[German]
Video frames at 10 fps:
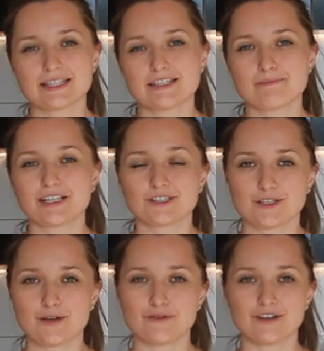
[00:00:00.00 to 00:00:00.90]
in den
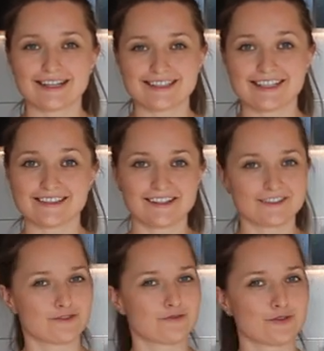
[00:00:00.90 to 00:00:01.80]
Mixtopf und lassen das
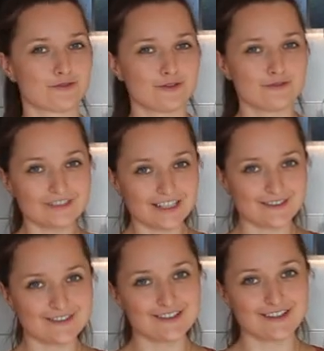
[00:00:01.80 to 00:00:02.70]
Ganze für 5
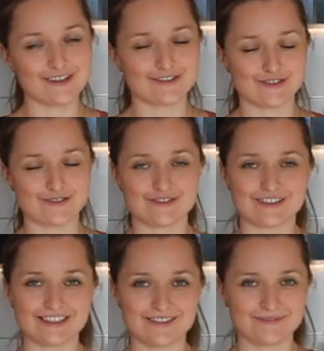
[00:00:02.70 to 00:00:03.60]
Sekunden auf
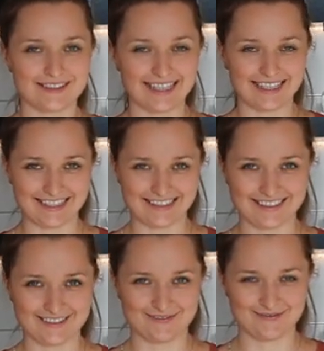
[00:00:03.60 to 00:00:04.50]
Stufe 7 zerkleinern.